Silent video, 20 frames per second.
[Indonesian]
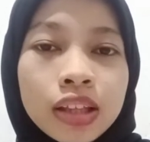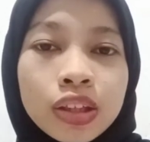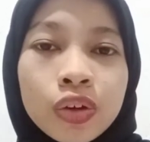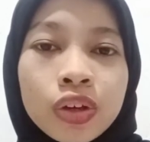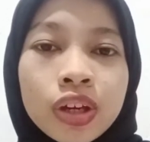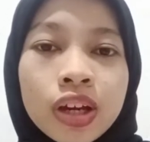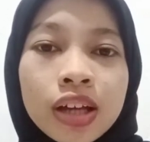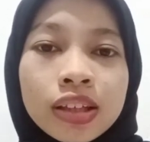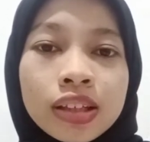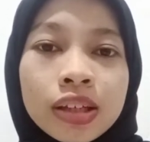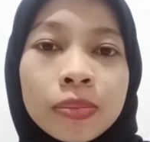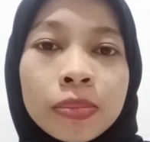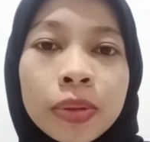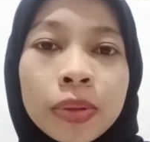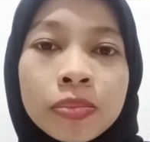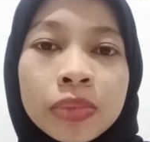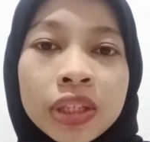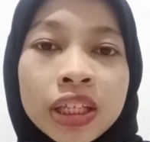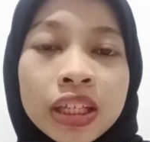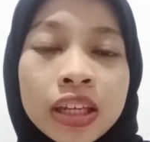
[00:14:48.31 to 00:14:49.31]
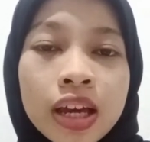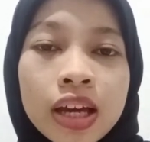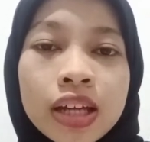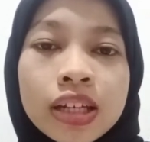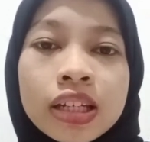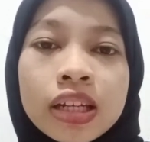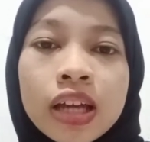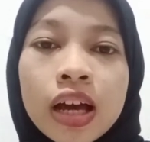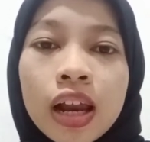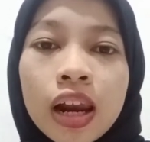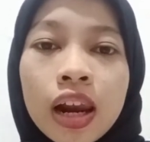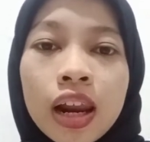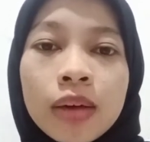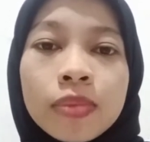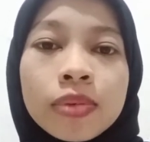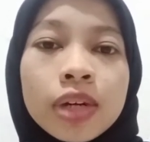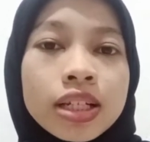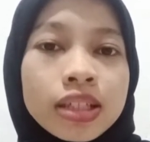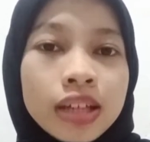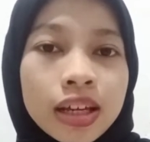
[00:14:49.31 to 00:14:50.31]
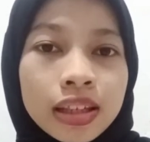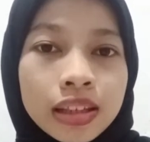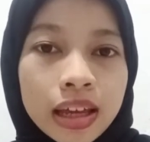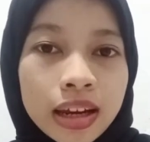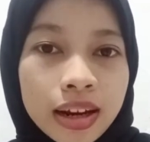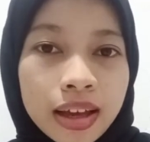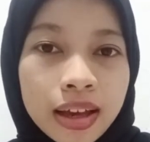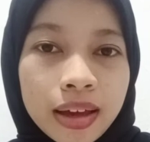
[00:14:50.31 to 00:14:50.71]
ikatan peptida di dalam kacang tanah.